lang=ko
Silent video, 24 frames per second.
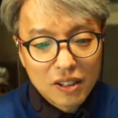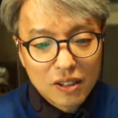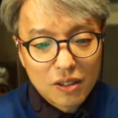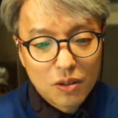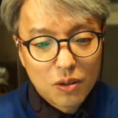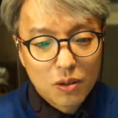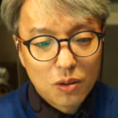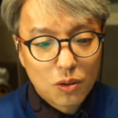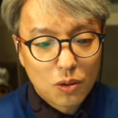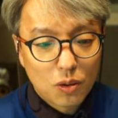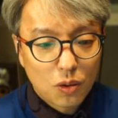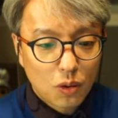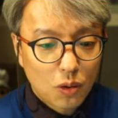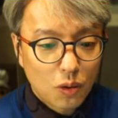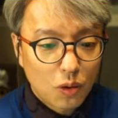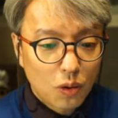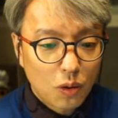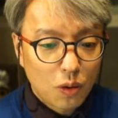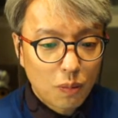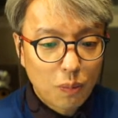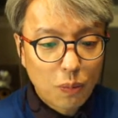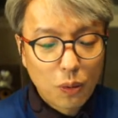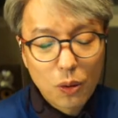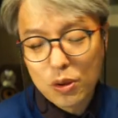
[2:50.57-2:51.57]

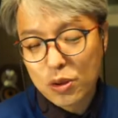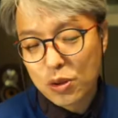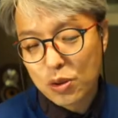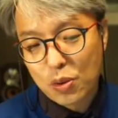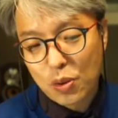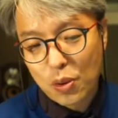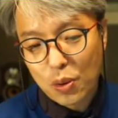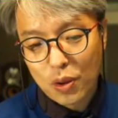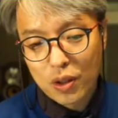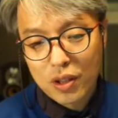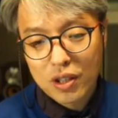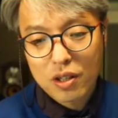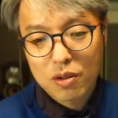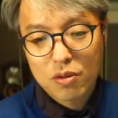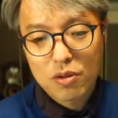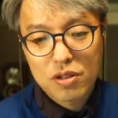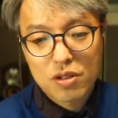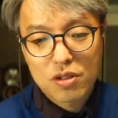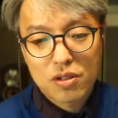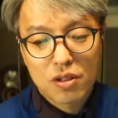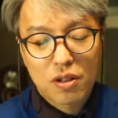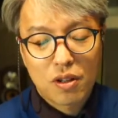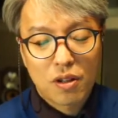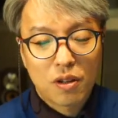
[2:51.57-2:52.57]
그리고 보이스 코일이라고
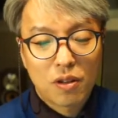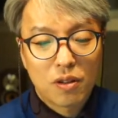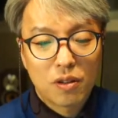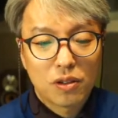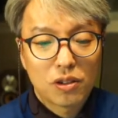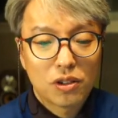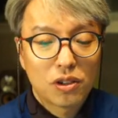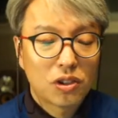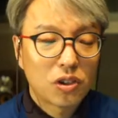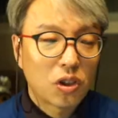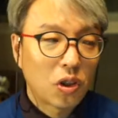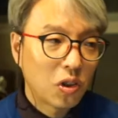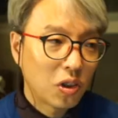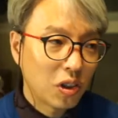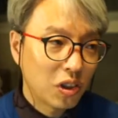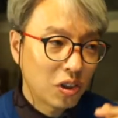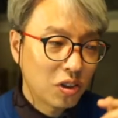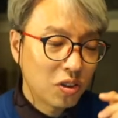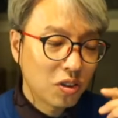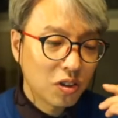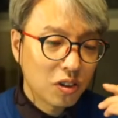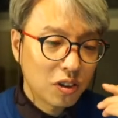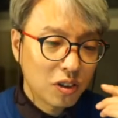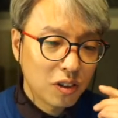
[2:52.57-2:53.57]
있어요.
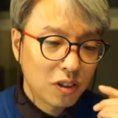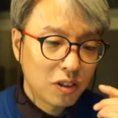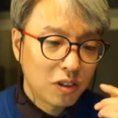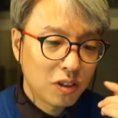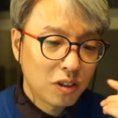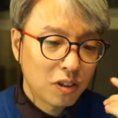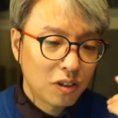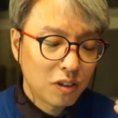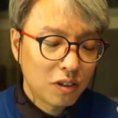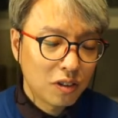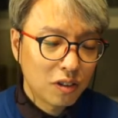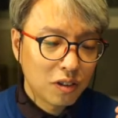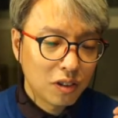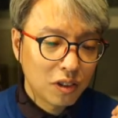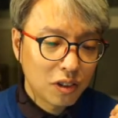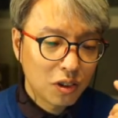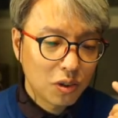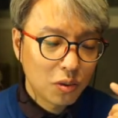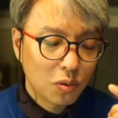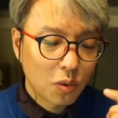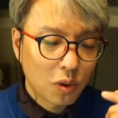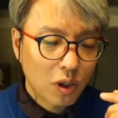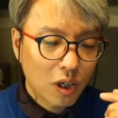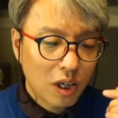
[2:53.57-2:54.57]
정기적인
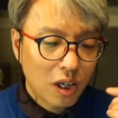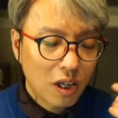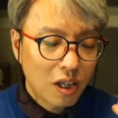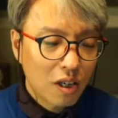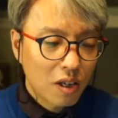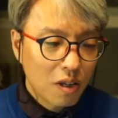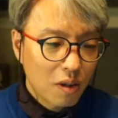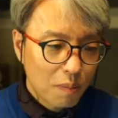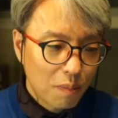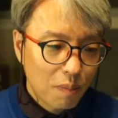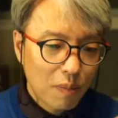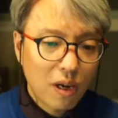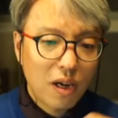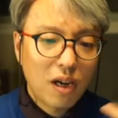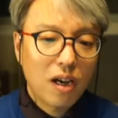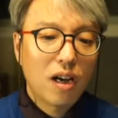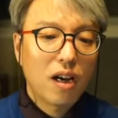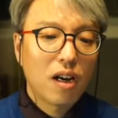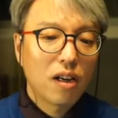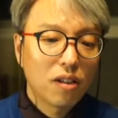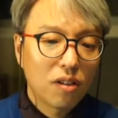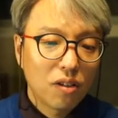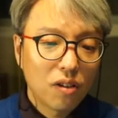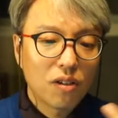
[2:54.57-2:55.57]
신호가
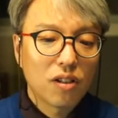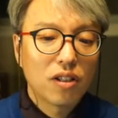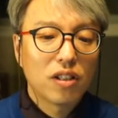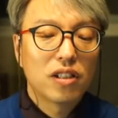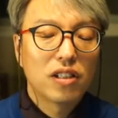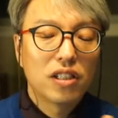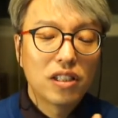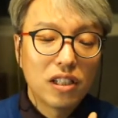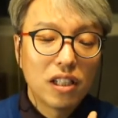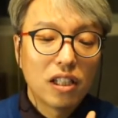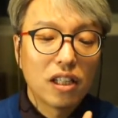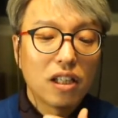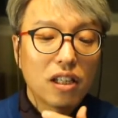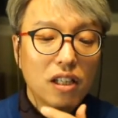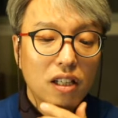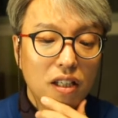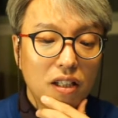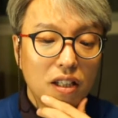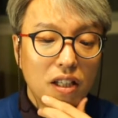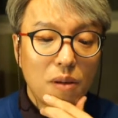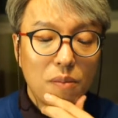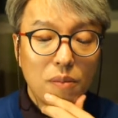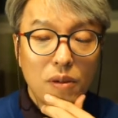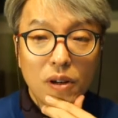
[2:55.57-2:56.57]
막 여기를 지나가게
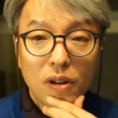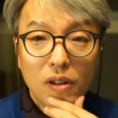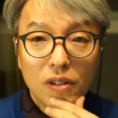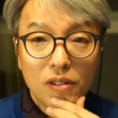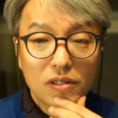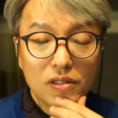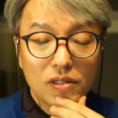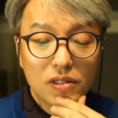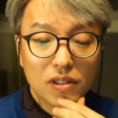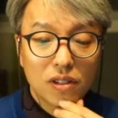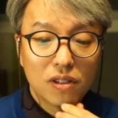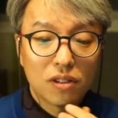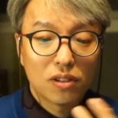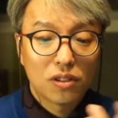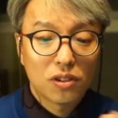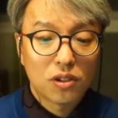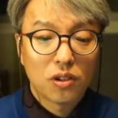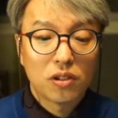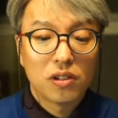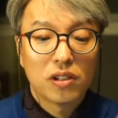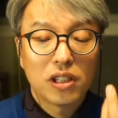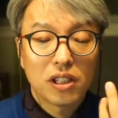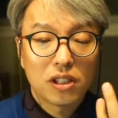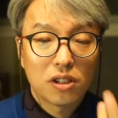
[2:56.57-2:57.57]
되면 어,
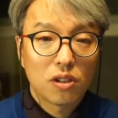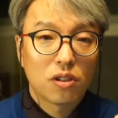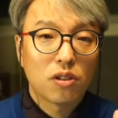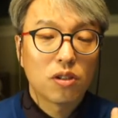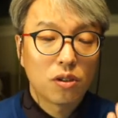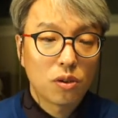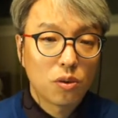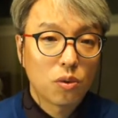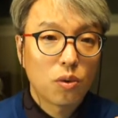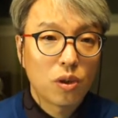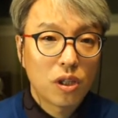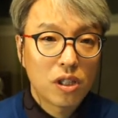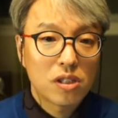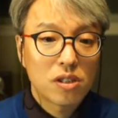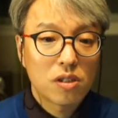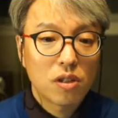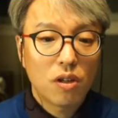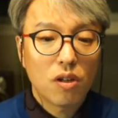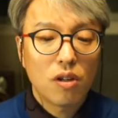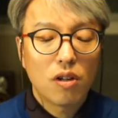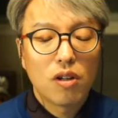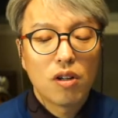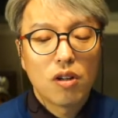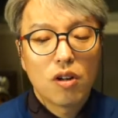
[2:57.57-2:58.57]
전자석을
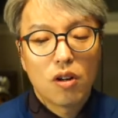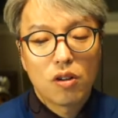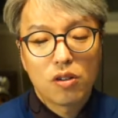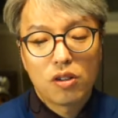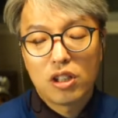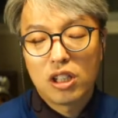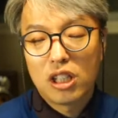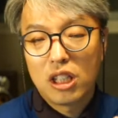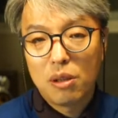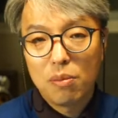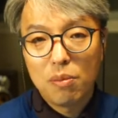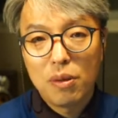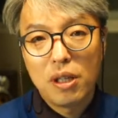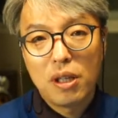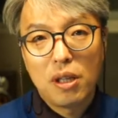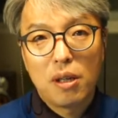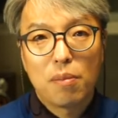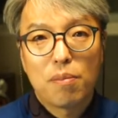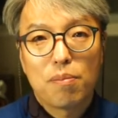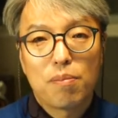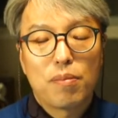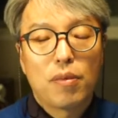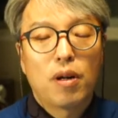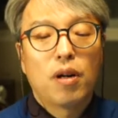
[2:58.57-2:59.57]
통해서 또
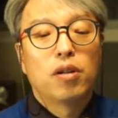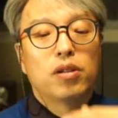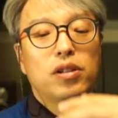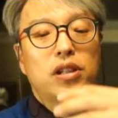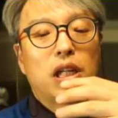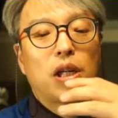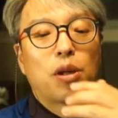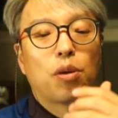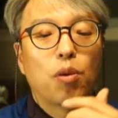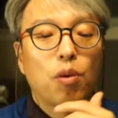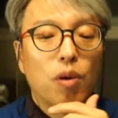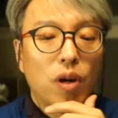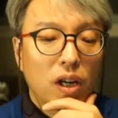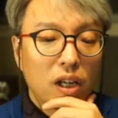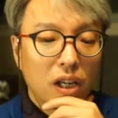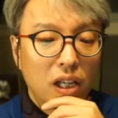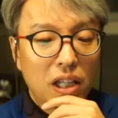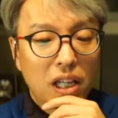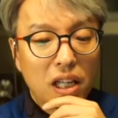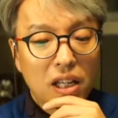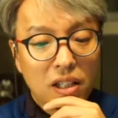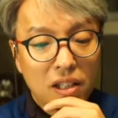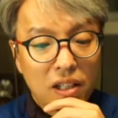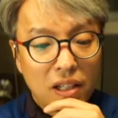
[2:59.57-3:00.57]
힘이 어, 작용하게
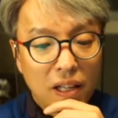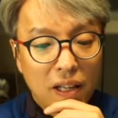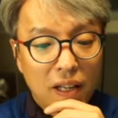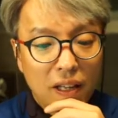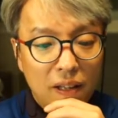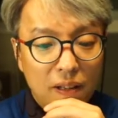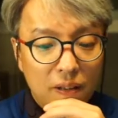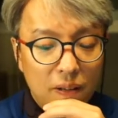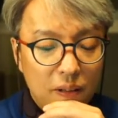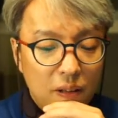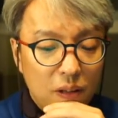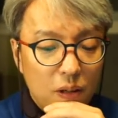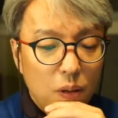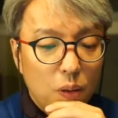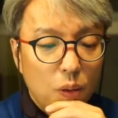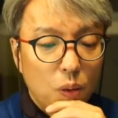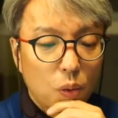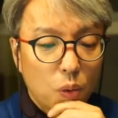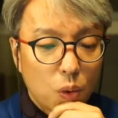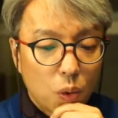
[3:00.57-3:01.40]
되는데 어,